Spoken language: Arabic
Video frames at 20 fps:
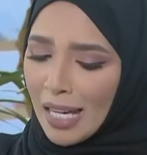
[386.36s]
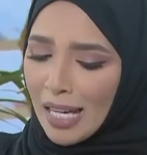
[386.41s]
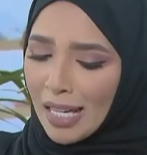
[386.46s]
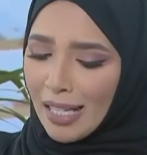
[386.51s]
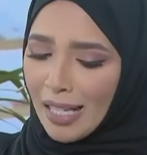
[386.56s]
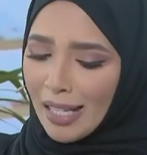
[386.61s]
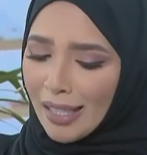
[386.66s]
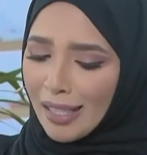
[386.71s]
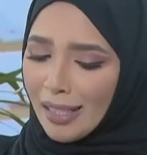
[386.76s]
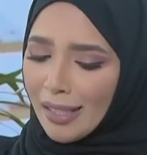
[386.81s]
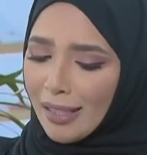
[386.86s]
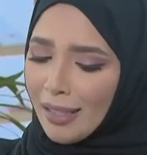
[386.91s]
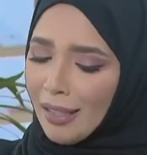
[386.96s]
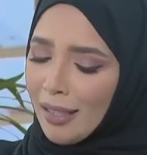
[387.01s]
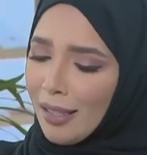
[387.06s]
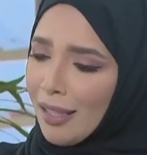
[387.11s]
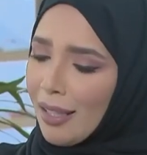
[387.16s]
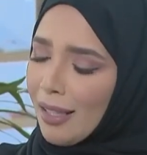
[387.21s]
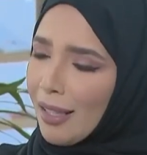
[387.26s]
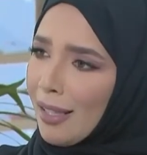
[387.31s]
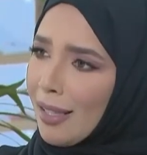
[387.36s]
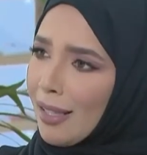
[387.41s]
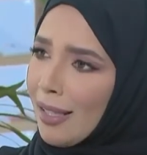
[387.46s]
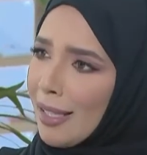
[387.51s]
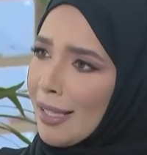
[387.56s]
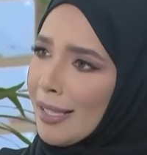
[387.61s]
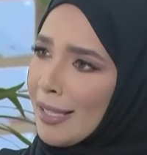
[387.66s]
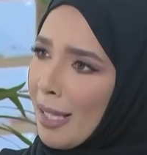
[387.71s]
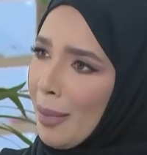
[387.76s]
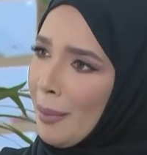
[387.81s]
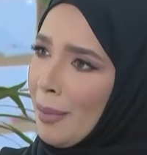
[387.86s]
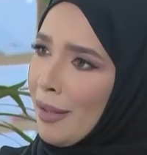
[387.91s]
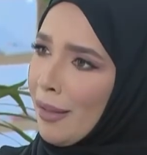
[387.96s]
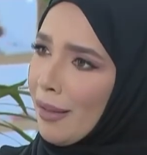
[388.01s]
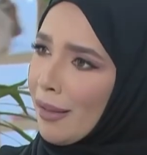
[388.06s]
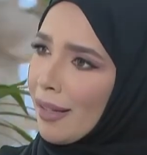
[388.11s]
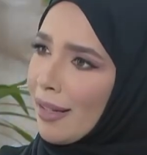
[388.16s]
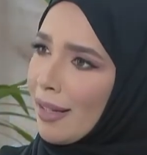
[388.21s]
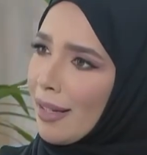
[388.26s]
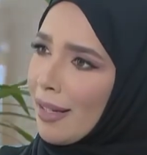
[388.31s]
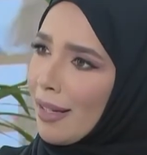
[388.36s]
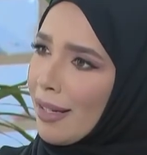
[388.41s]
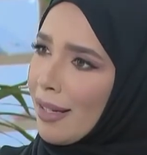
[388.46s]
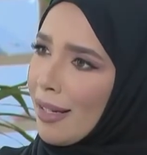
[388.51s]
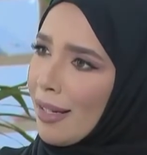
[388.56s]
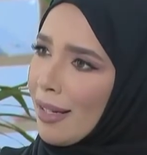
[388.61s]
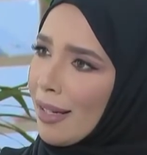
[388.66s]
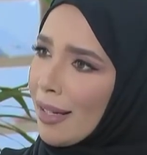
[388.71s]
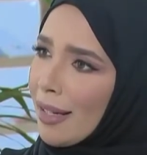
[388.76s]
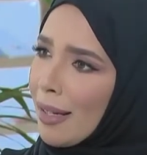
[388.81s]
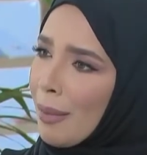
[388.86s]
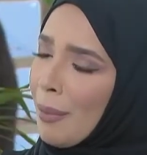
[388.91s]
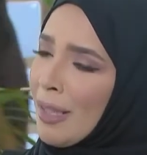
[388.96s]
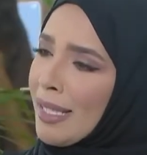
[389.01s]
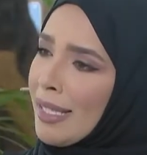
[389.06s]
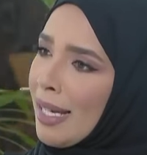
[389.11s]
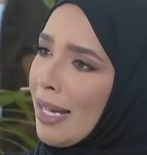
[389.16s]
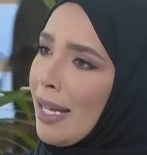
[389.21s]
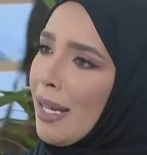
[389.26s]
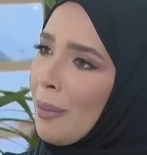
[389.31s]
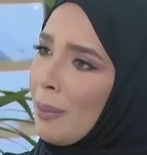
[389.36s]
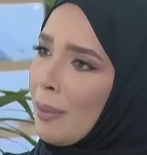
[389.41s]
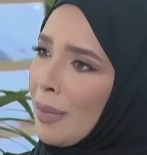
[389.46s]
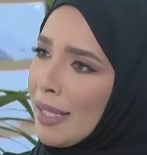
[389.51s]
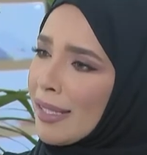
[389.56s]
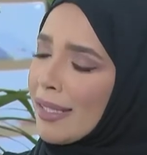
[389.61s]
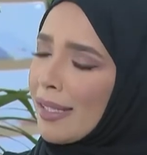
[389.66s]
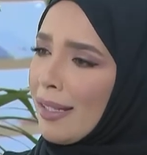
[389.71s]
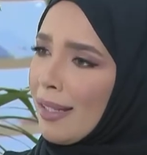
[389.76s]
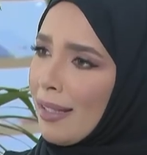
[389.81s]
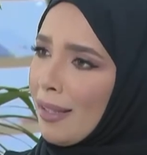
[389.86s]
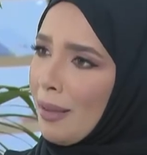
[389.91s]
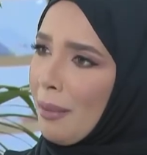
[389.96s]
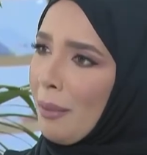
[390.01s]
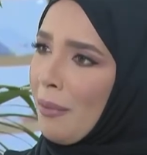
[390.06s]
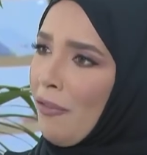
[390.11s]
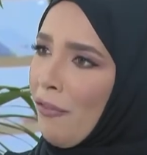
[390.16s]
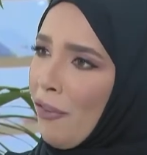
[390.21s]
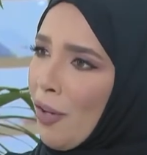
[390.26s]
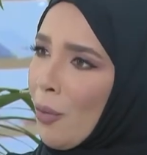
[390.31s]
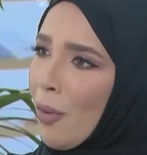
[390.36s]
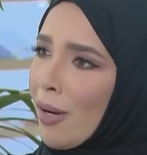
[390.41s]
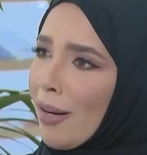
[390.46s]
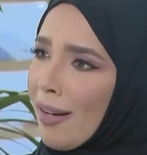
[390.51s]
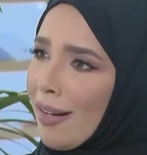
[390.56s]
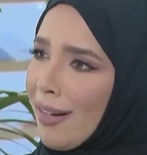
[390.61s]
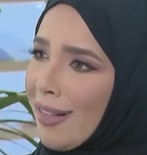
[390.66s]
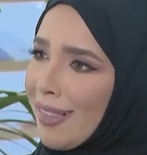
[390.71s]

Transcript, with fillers: لكن آه، التعبير مدى اهميته في الورق؟